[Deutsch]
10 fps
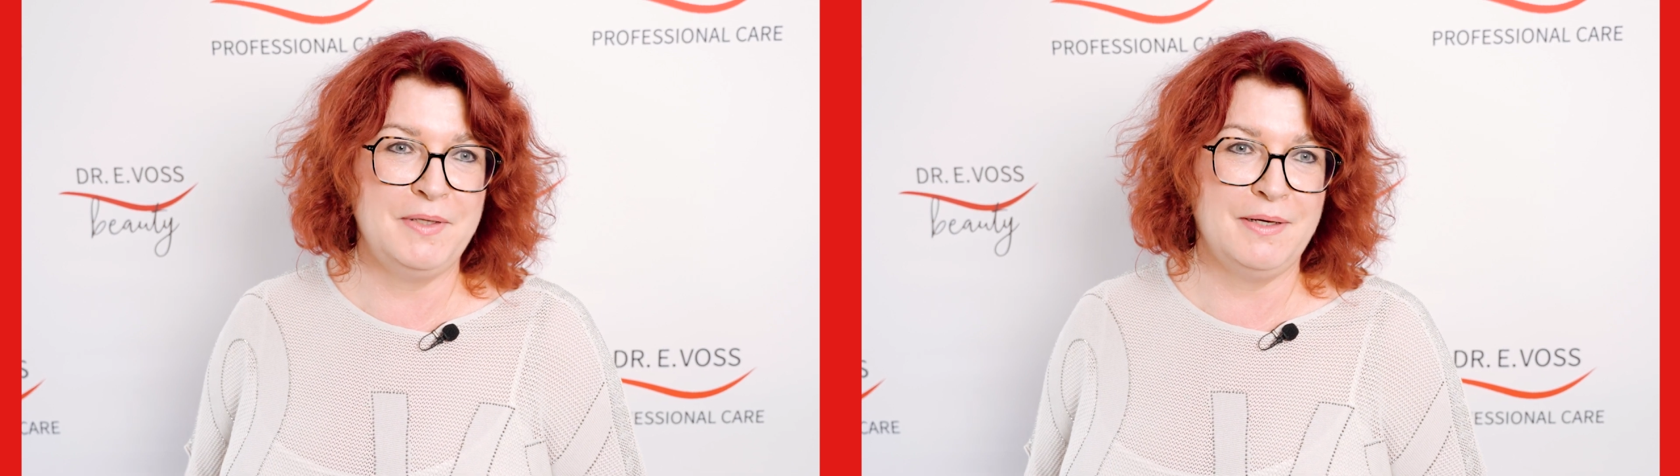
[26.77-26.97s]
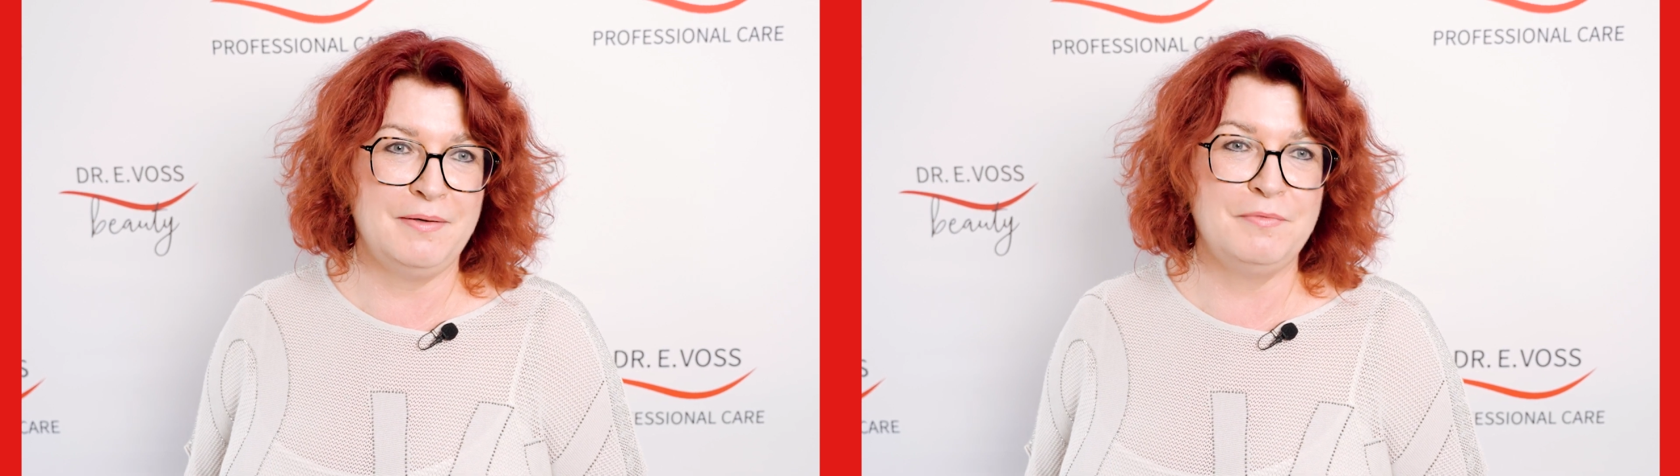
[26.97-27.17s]

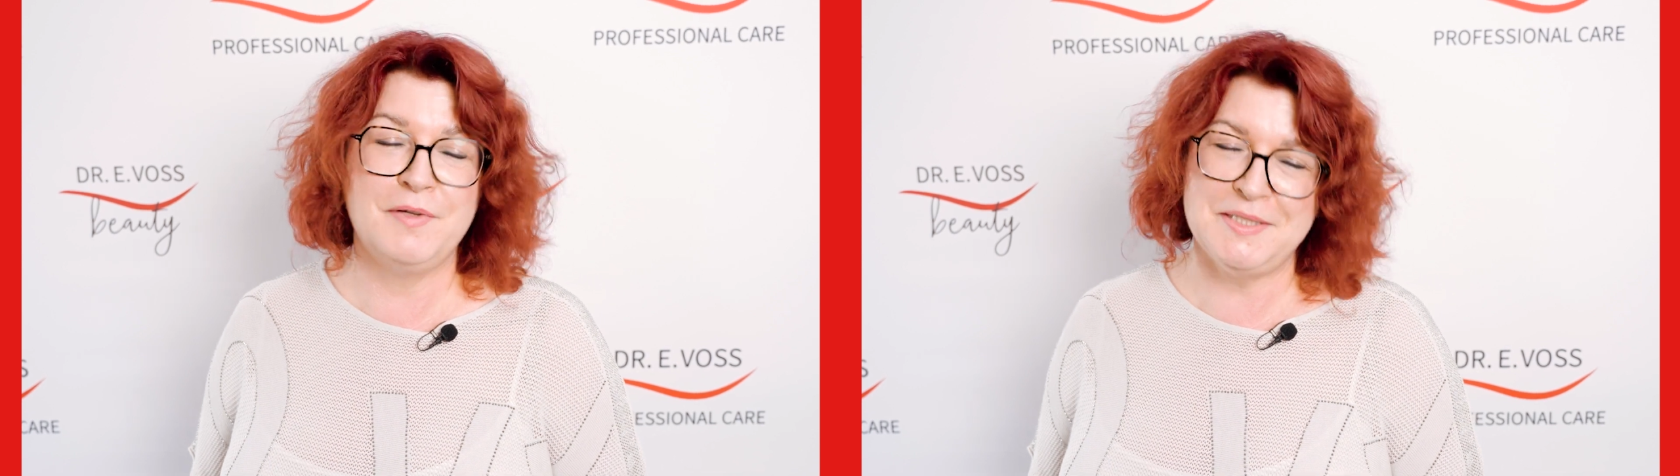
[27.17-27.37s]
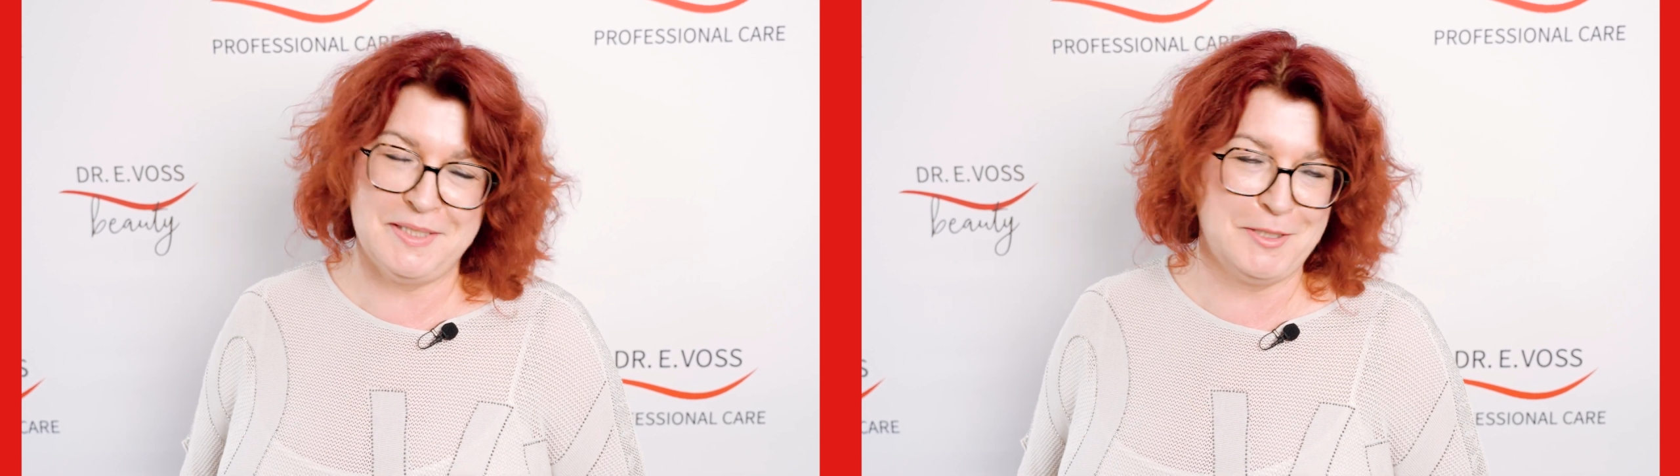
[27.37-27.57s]
wir
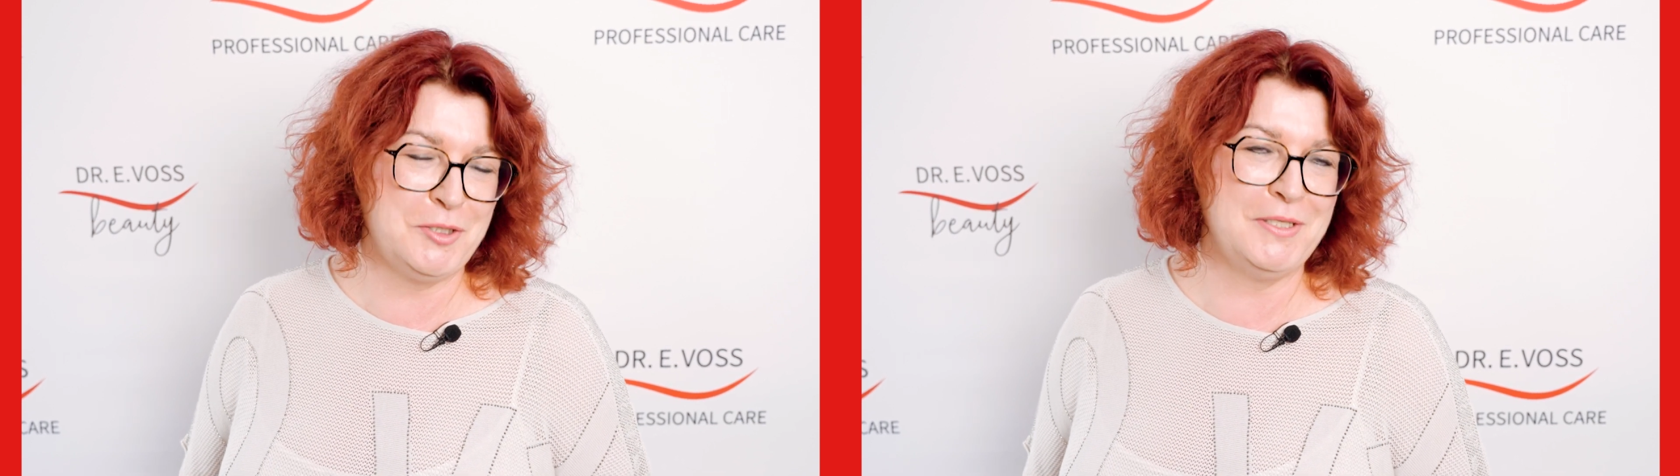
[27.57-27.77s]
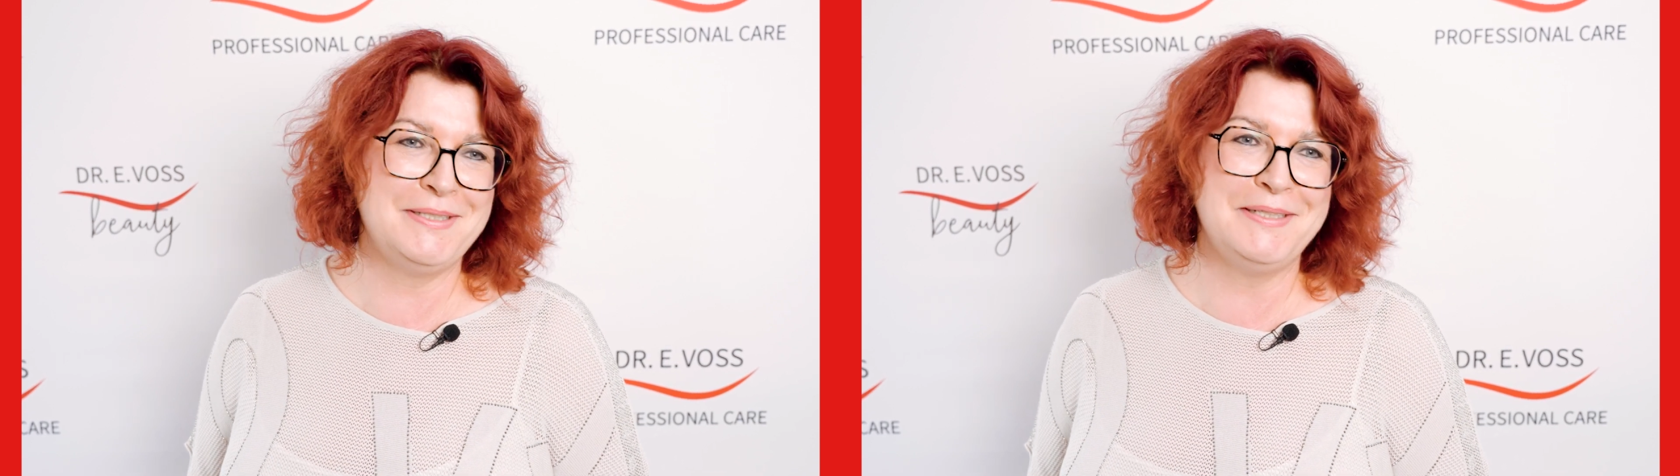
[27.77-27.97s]
fast
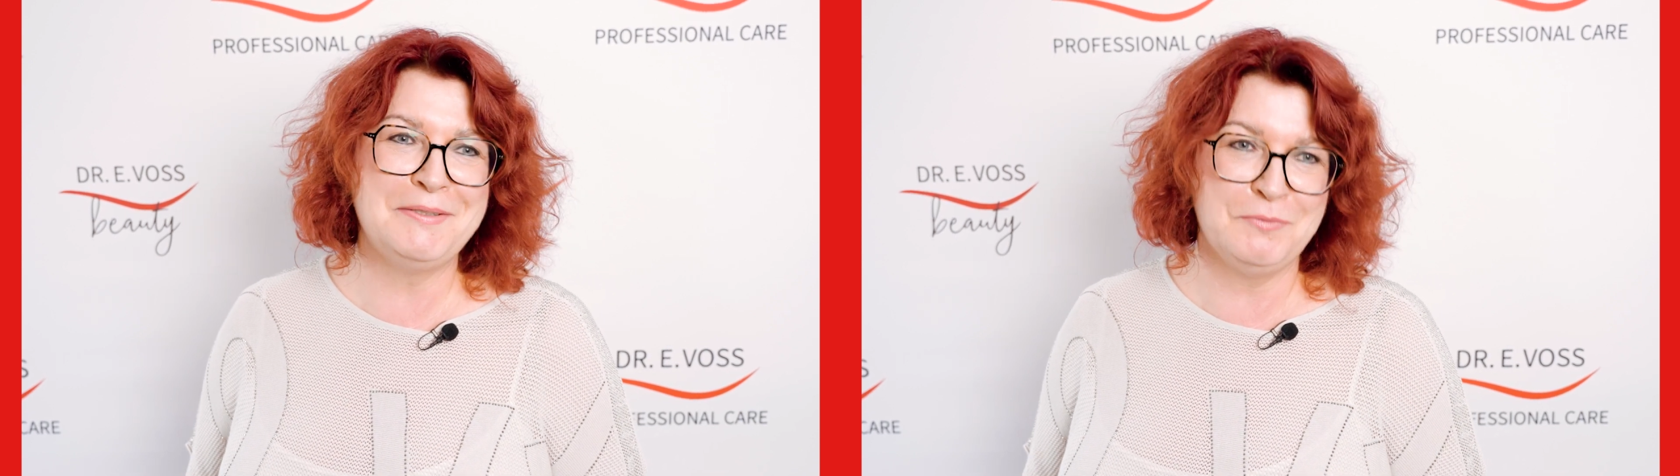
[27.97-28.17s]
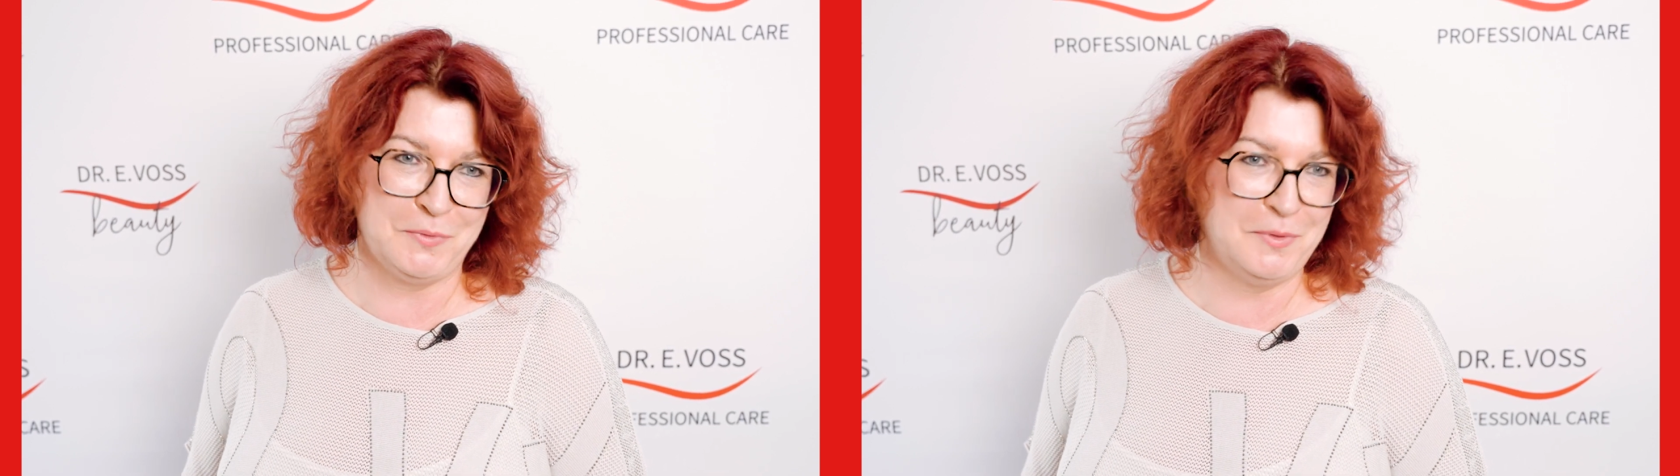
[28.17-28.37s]

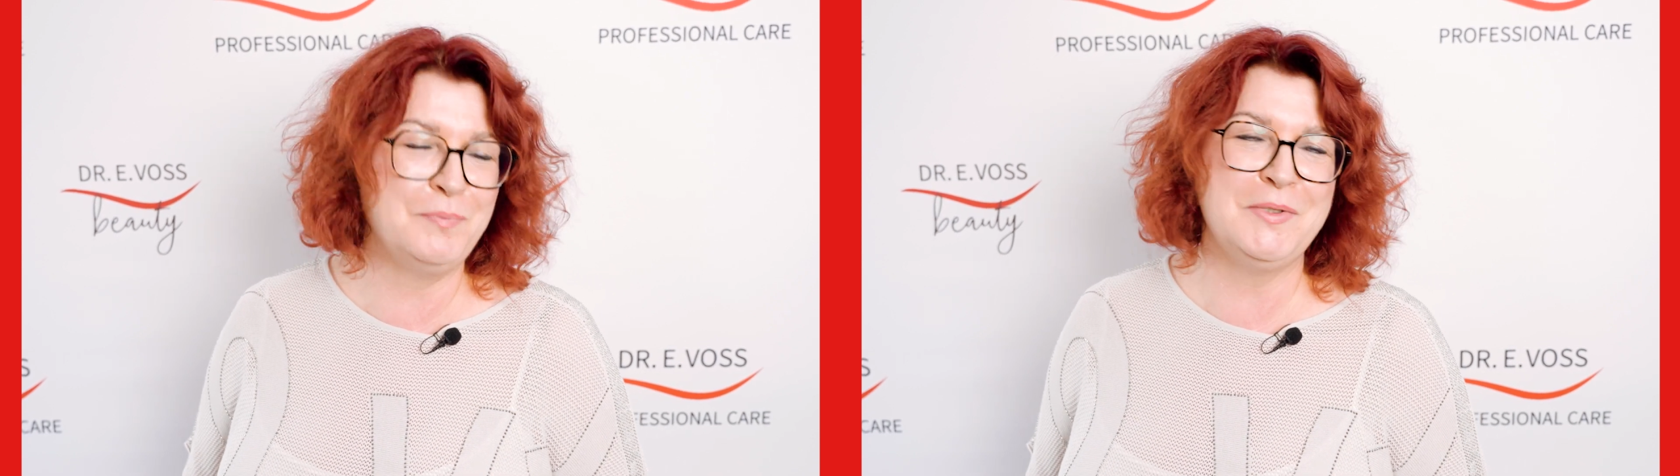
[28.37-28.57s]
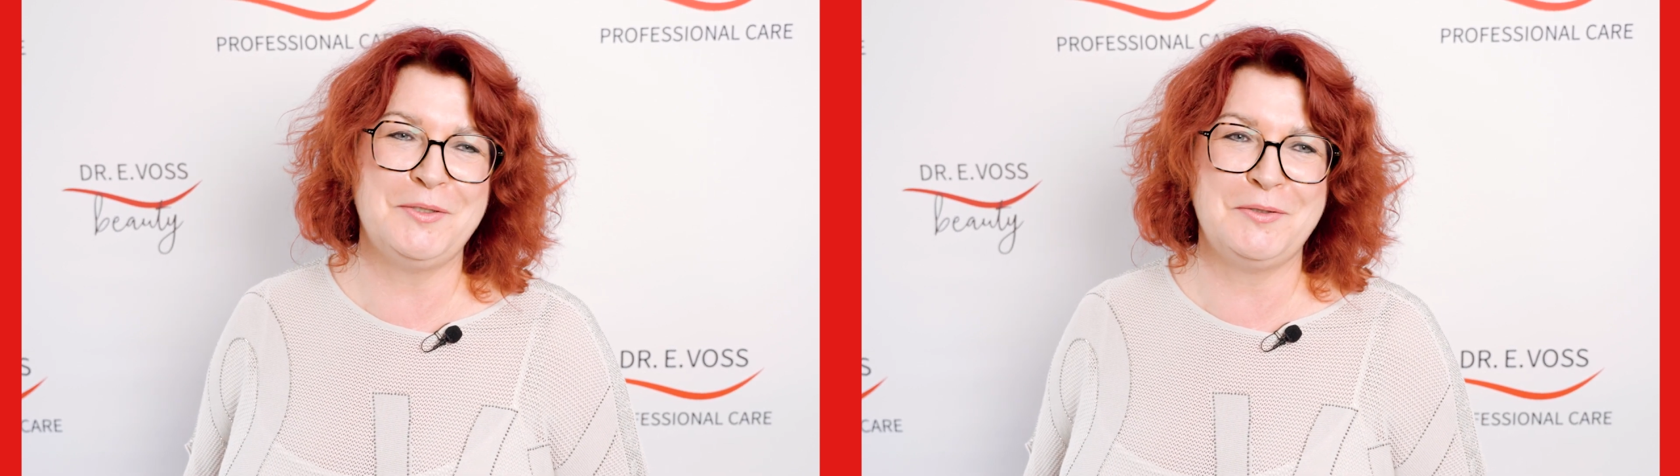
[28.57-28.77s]
ausschließlich nur noch mit